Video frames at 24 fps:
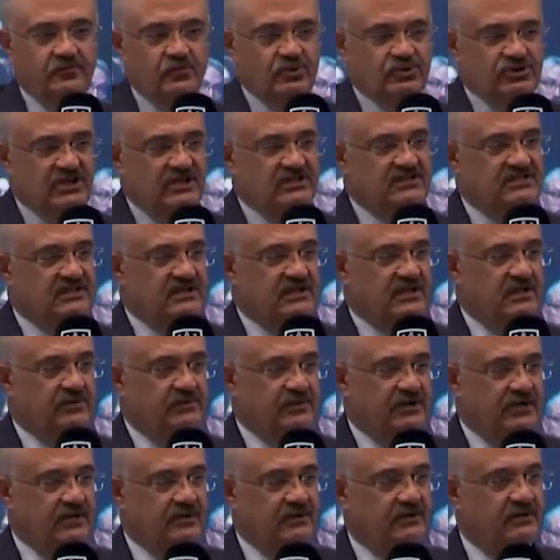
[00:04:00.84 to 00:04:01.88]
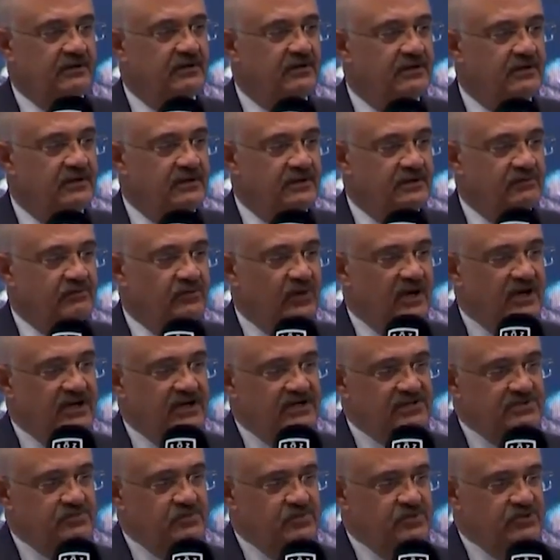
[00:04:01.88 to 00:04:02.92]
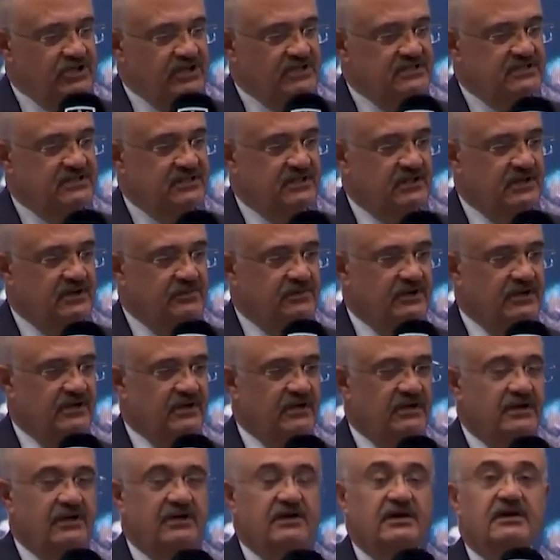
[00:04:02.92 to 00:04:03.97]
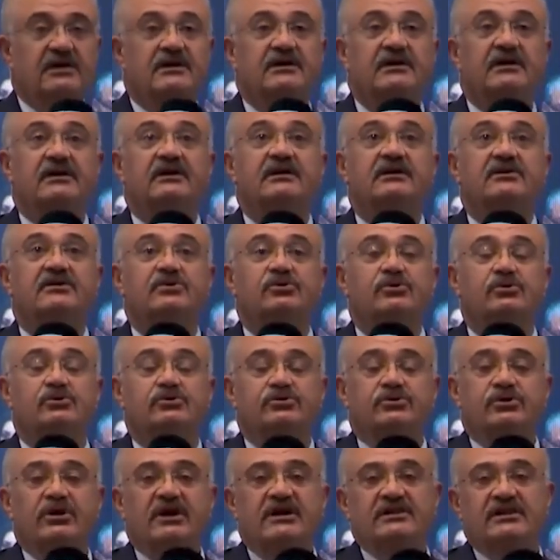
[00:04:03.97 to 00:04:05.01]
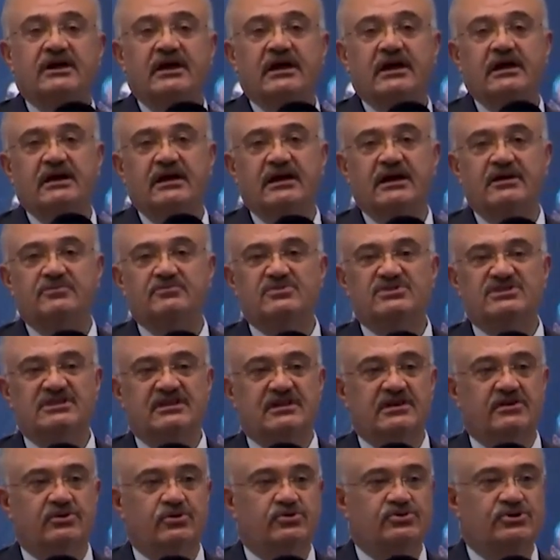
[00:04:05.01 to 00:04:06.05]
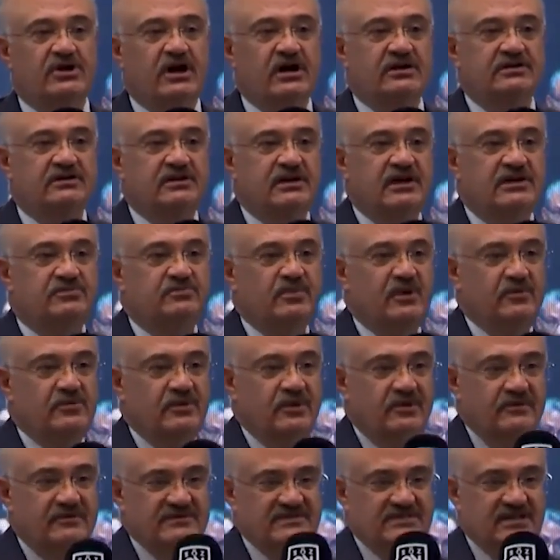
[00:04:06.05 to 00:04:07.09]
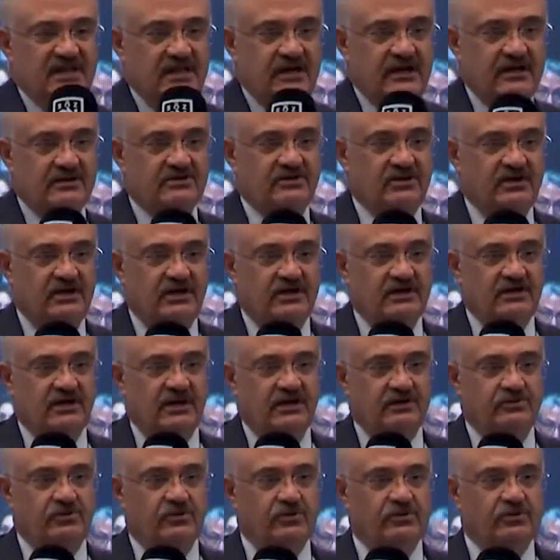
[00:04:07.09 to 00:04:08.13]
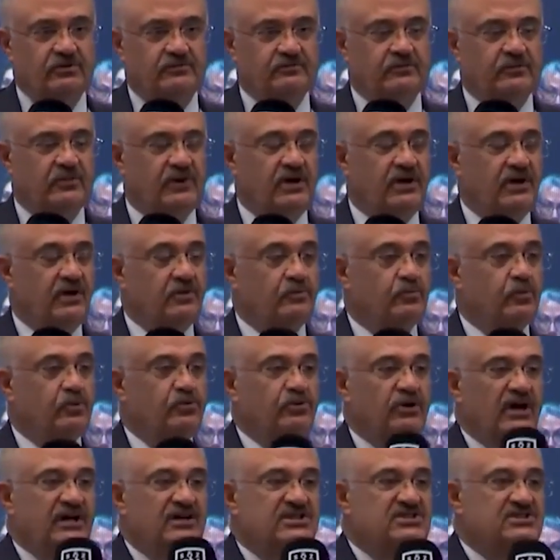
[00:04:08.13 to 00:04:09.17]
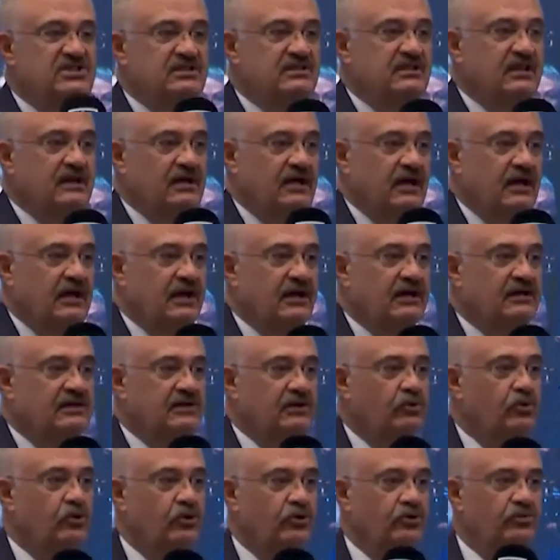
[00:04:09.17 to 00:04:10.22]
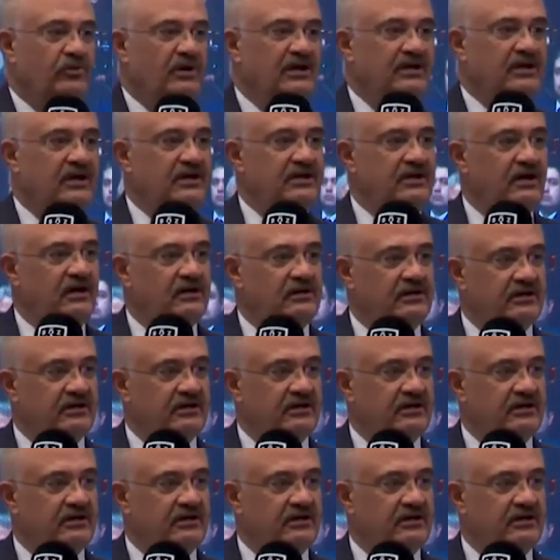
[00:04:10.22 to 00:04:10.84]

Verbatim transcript: Müzesi gibi, Maraş Müzesi gibi kültürel değerlerimizi de göz ardı etmememiz gerektiğini inanıyorum. Bunlar için de gerekli korumaları